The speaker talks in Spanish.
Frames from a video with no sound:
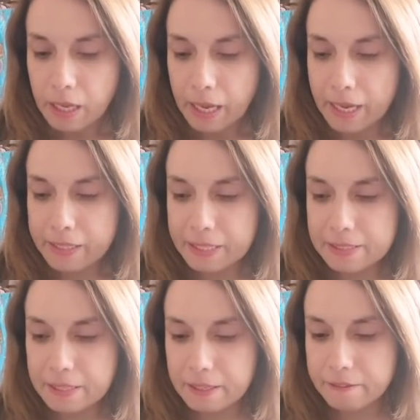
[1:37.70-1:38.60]
¿a qué
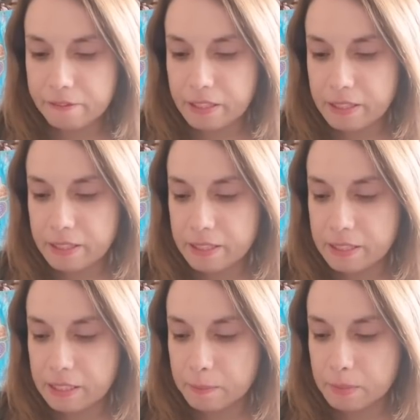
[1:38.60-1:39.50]
se refiere
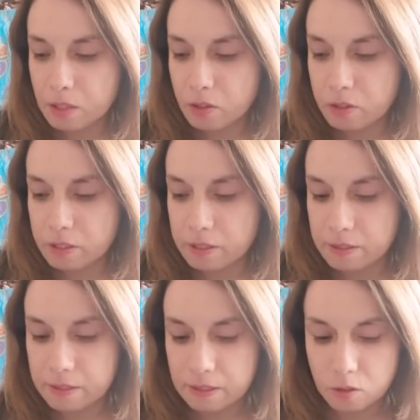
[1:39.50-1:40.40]
enemigo
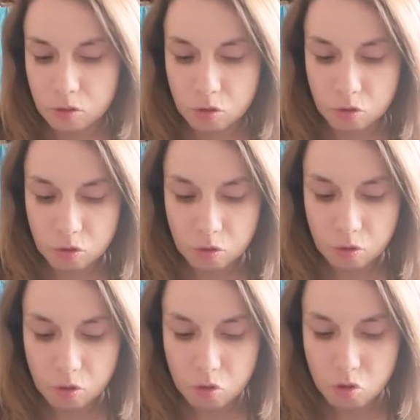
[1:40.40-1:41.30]
interno?
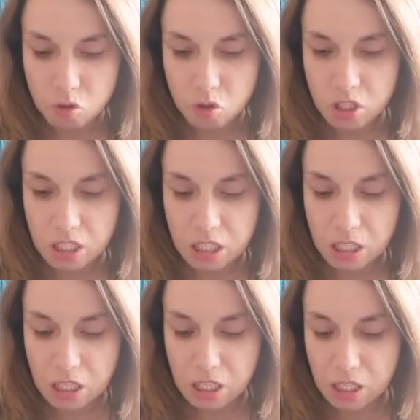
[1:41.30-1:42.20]

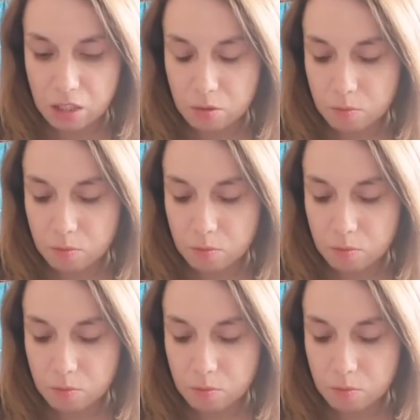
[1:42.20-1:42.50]
Chile.